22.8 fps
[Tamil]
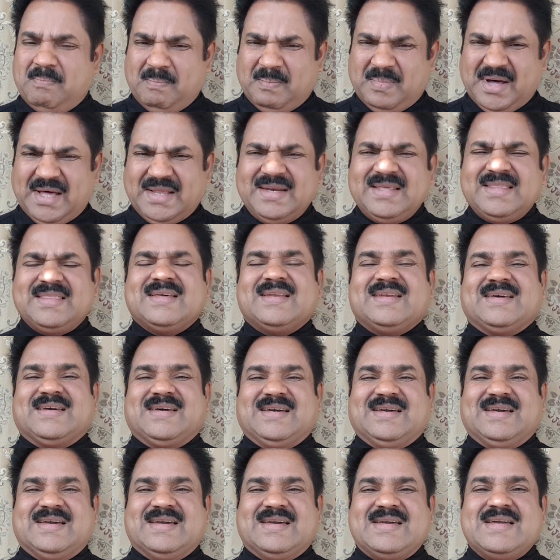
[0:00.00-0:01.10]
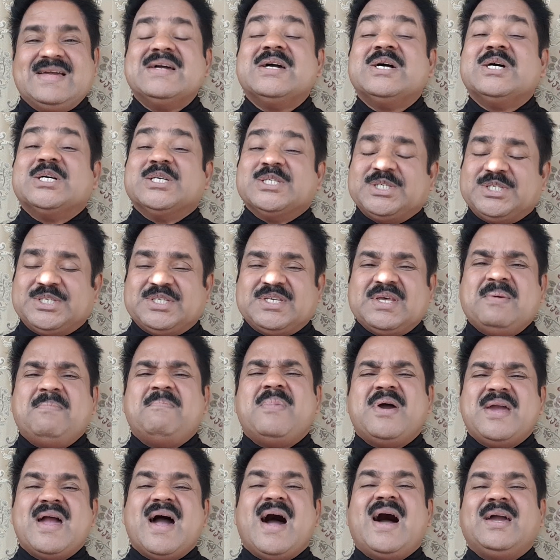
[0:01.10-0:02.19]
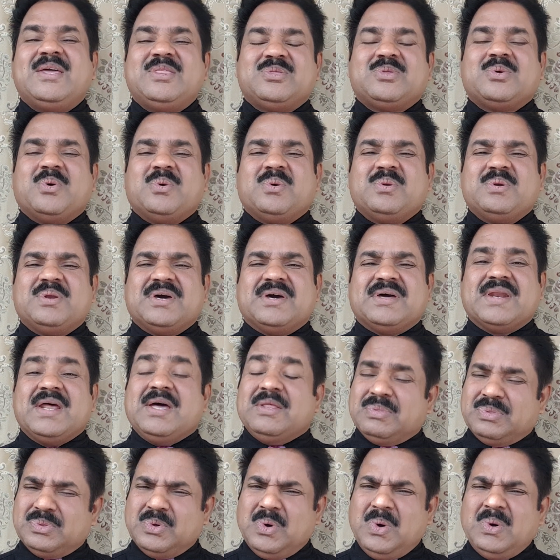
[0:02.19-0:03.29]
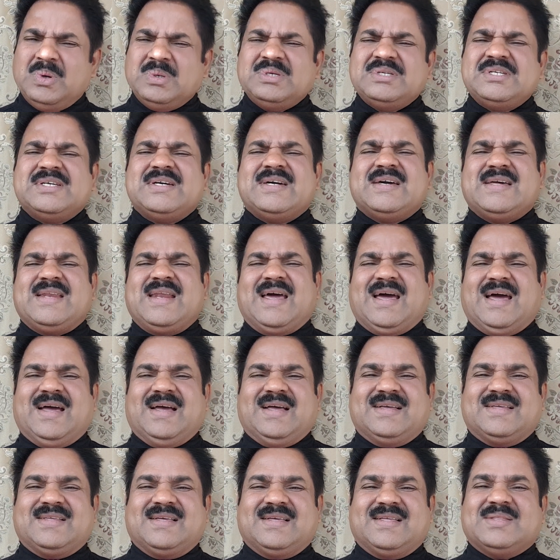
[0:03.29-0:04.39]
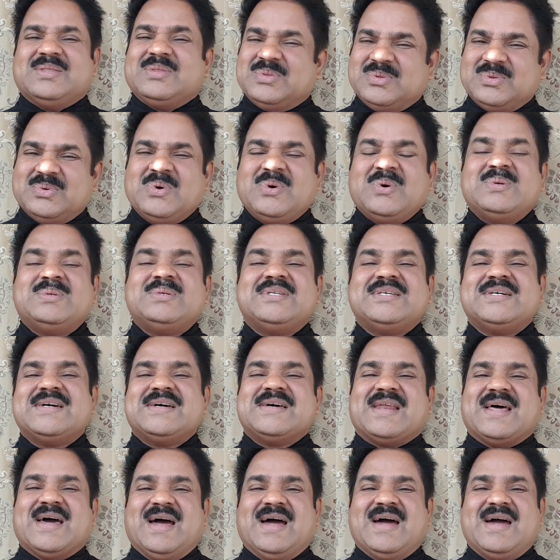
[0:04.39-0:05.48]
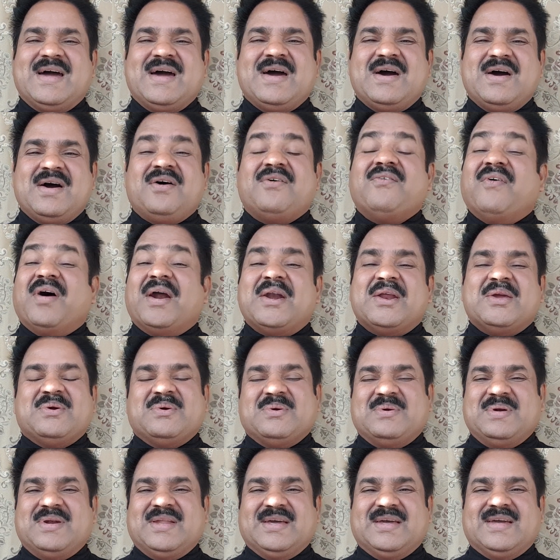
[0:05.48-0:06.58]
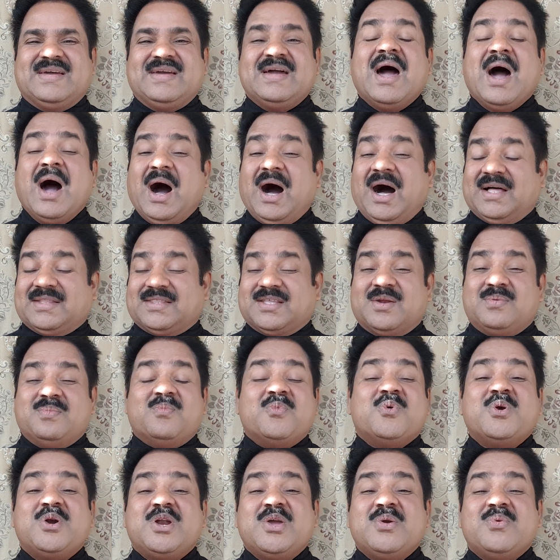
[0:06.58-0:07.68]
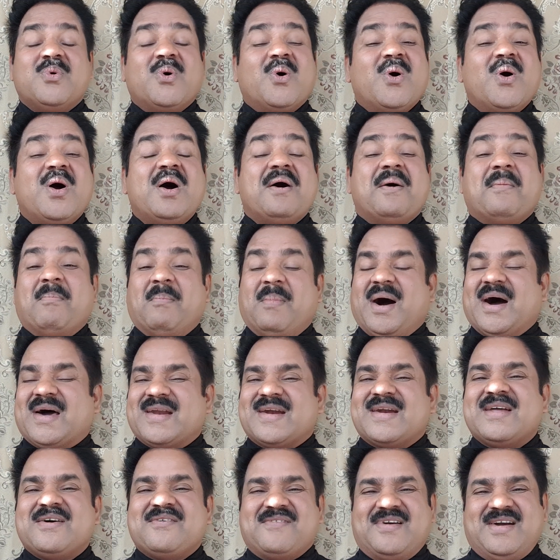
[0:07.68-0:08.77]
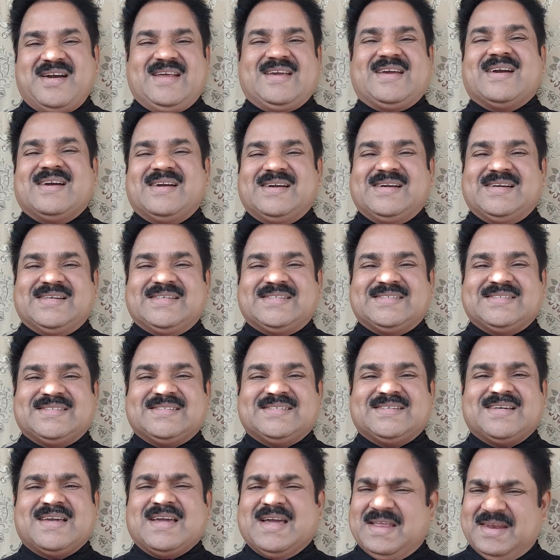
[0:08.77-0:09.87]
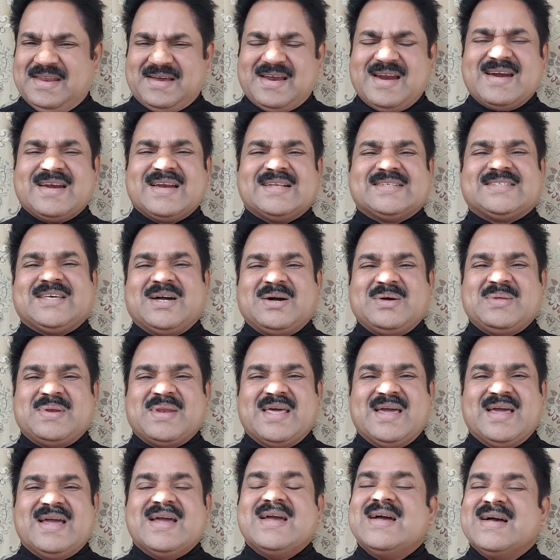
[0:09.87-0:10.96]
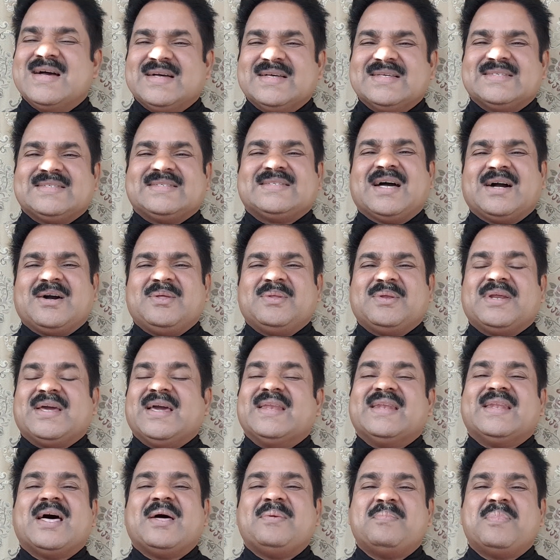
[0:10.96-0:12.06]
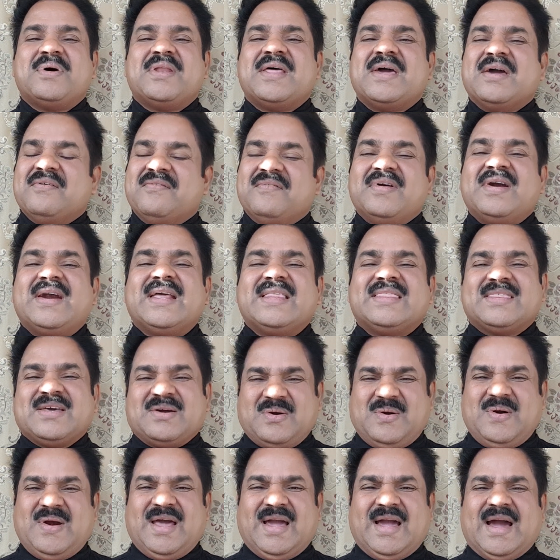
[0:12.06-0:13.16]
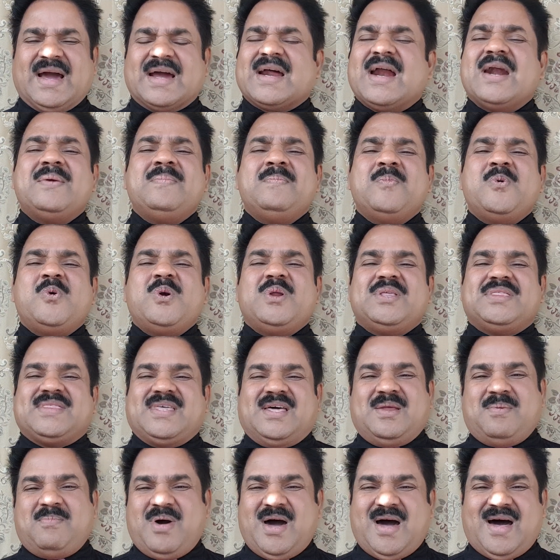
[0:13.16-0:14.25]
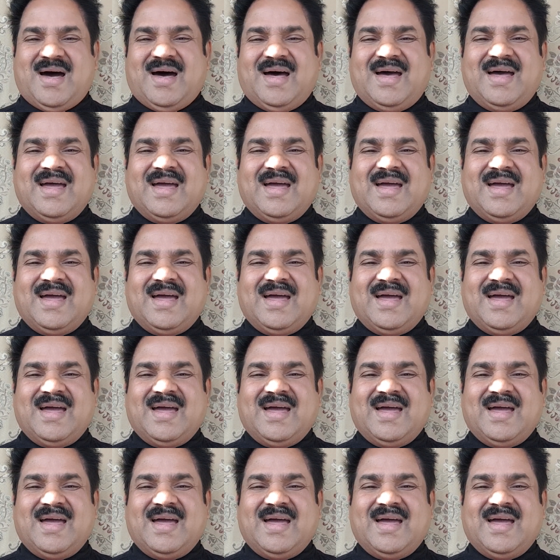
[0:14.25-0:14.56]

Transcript: மனிதனுக்கு செம்மையாய் தோன்றுகிற தோன்றுகிற தோன்றுகிற வழி உண்டு அதன் முடிவோ மரண வழிகள் என்னை கேட்கிற சகோதரனே சகோதரிய நண்பனை விழித்து கொள்ளுங்க கண்மூடித்தனமாக